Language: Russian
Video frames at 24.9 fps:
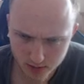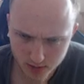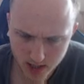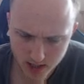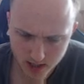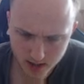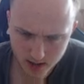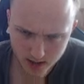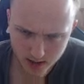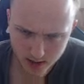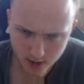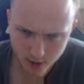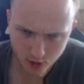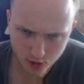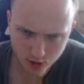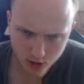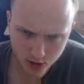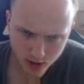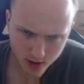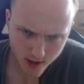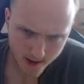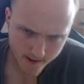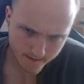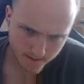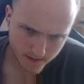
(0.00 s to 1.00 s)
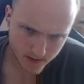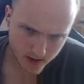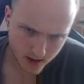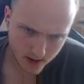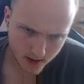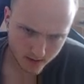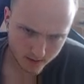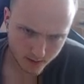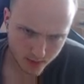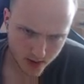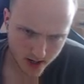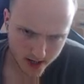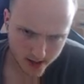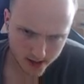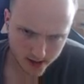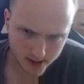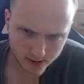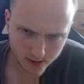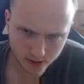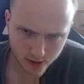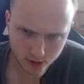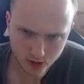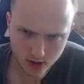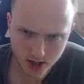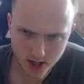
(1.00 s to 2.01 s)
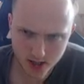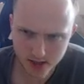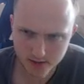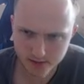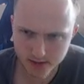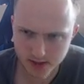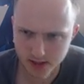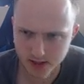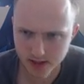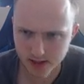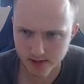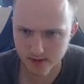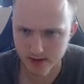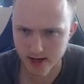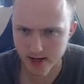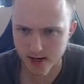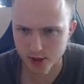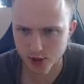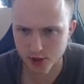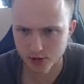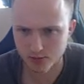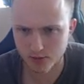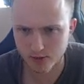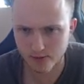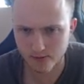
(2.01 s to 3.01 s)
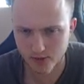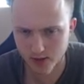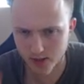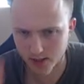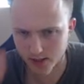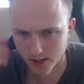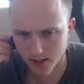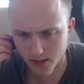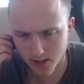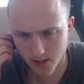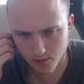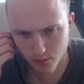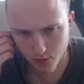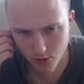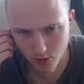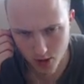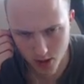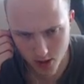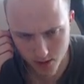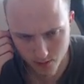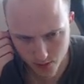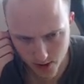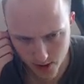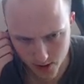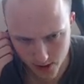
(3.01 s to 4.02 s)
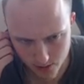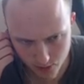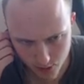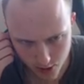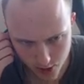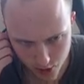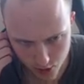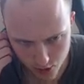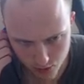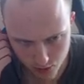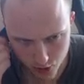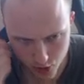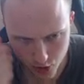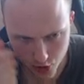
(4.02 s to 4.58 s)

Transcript: как игрок по индивидуальным составляющим он выглядит неплохо, поэтому я думаю,